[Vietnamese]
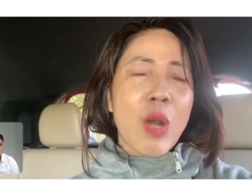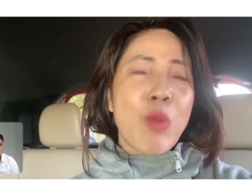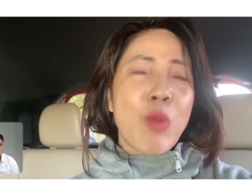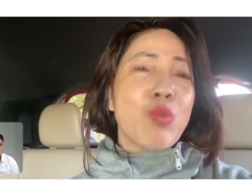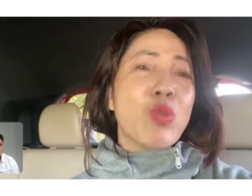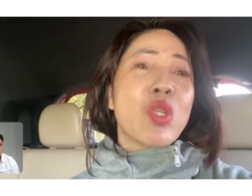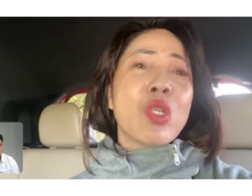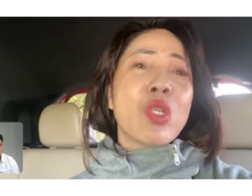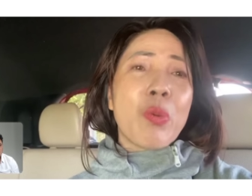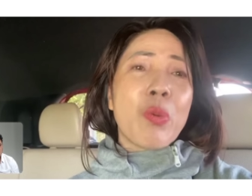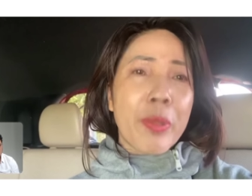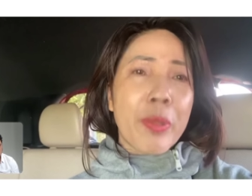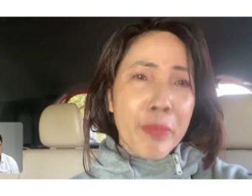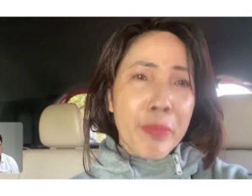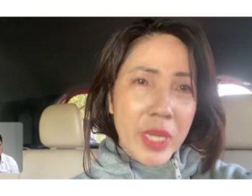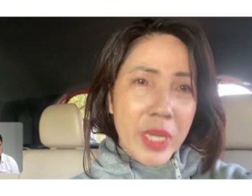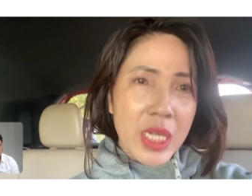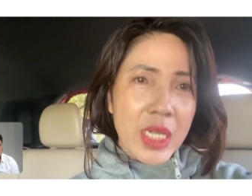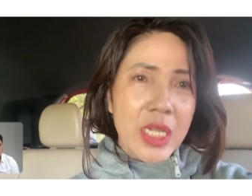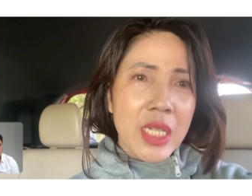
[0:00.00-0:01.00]
không cho chồng
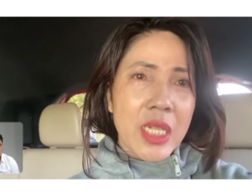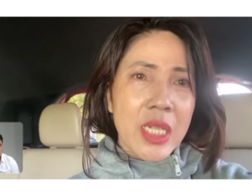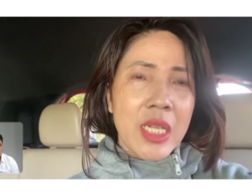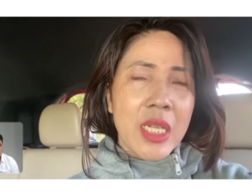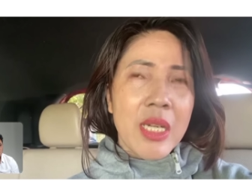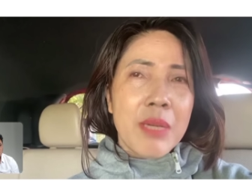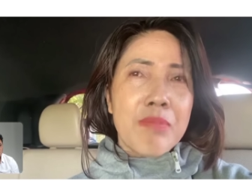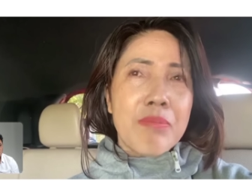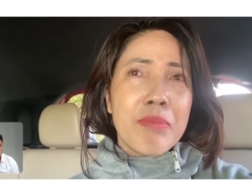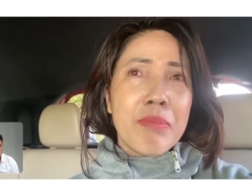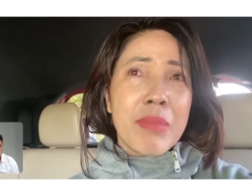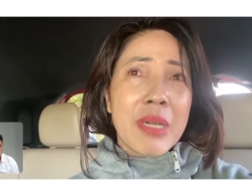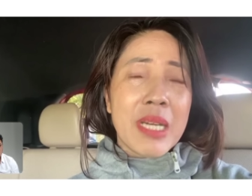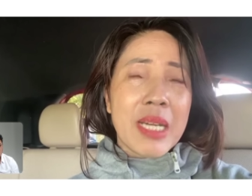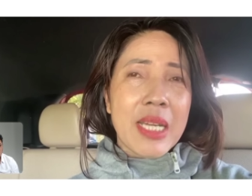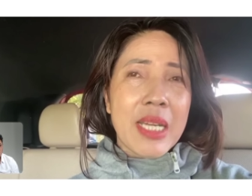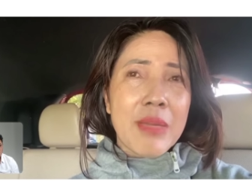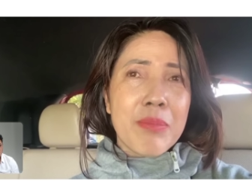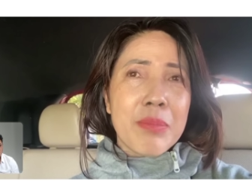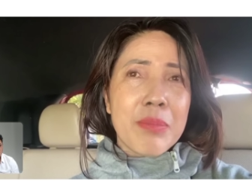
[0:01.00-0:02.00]
em biết, mà
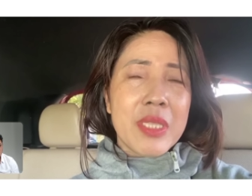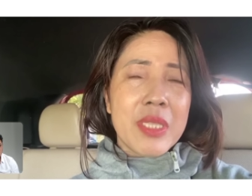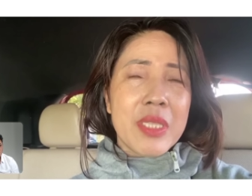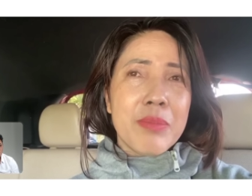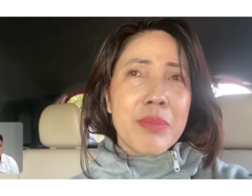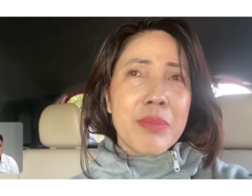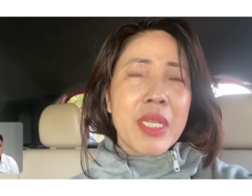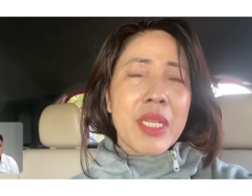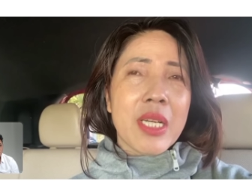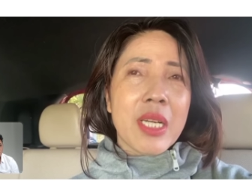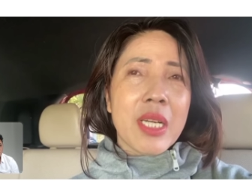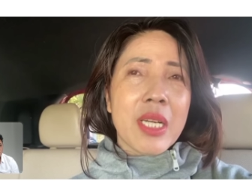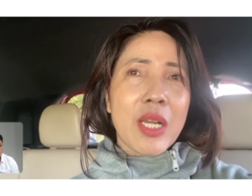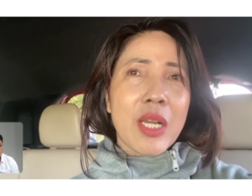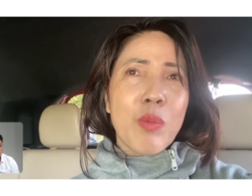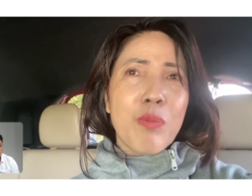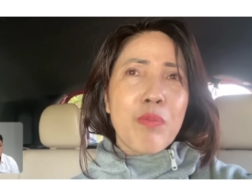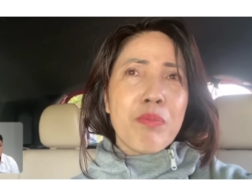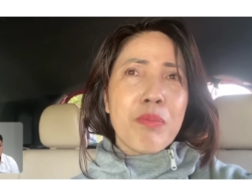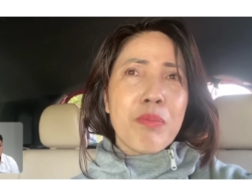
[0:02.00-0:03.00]
Rồi. em chỉ biết là
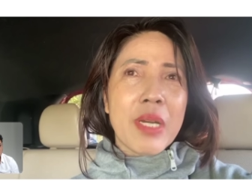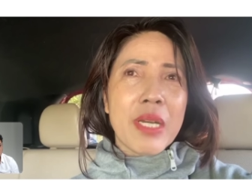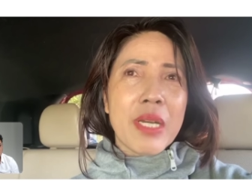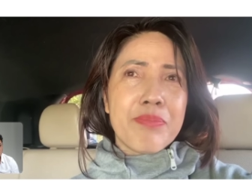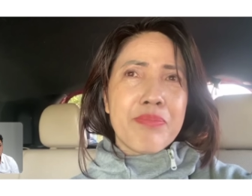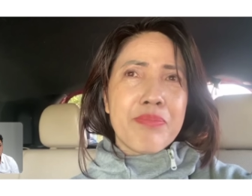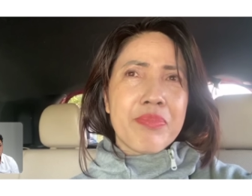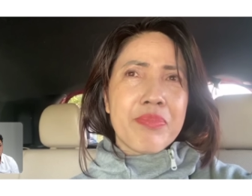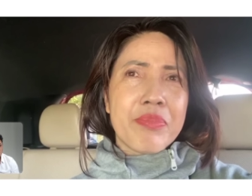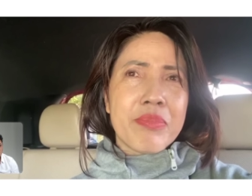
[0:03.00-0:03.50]
cái lúc mà,